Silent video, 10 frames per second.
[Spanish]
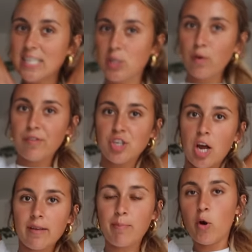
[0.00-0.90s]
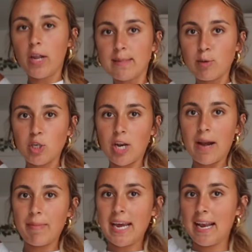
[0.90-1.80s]
a Surfshark por
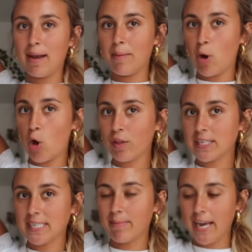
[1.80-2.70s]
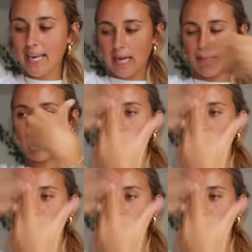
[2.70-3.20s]
sponsorearme el vlog de esta semana y darme de